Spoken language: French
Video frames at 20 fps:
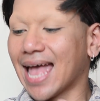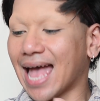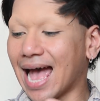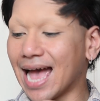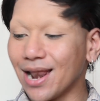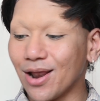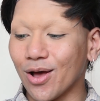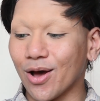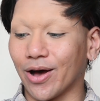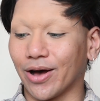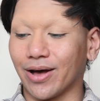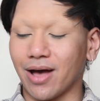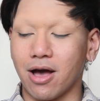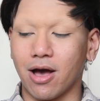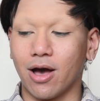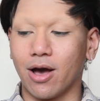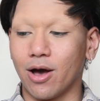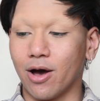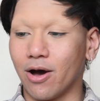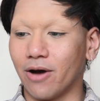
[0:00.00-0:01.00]
Alors,
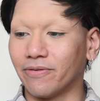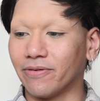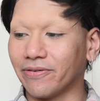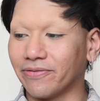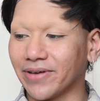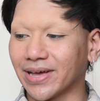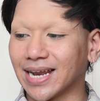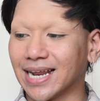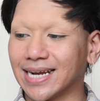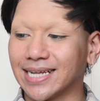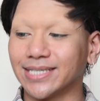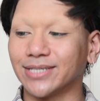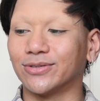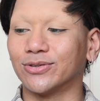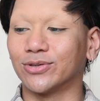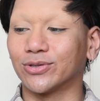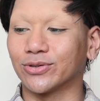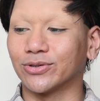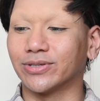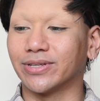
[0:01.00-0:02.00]
euh, on va faire la liste de
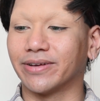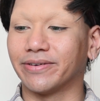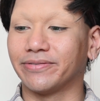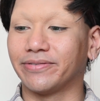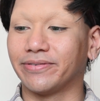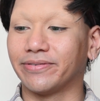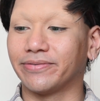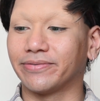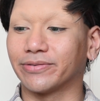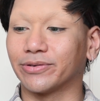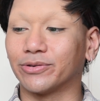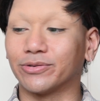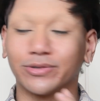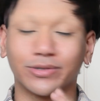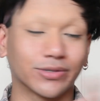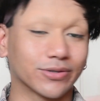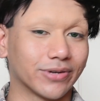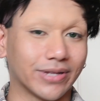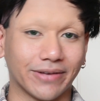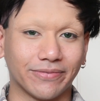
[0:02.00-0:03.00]
ce qu'on
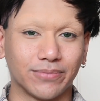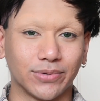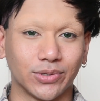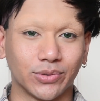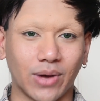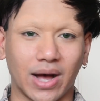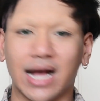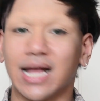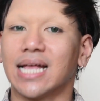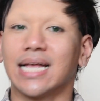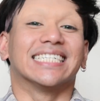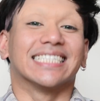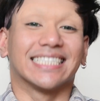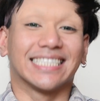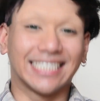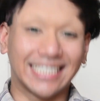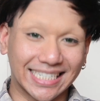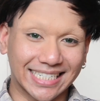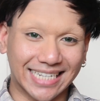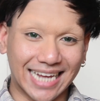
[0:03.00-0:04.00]
a, besoin.
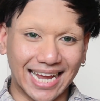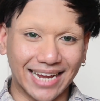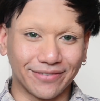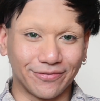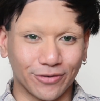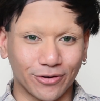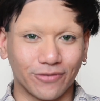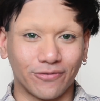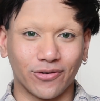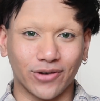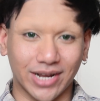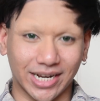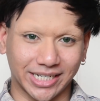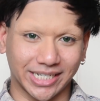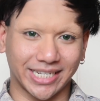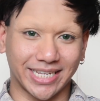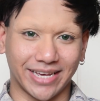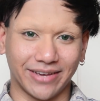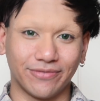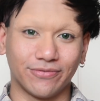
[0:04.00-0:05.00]
Déjà, il faut que vous
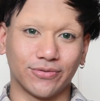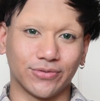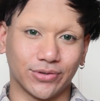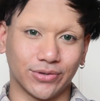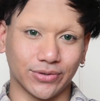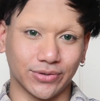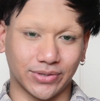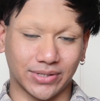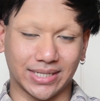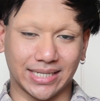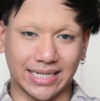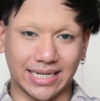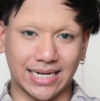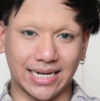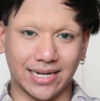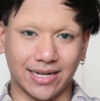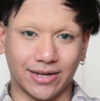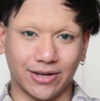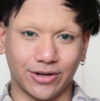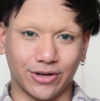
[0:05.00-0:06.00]
cachiez vos
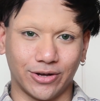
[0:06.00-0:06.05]
sourcils.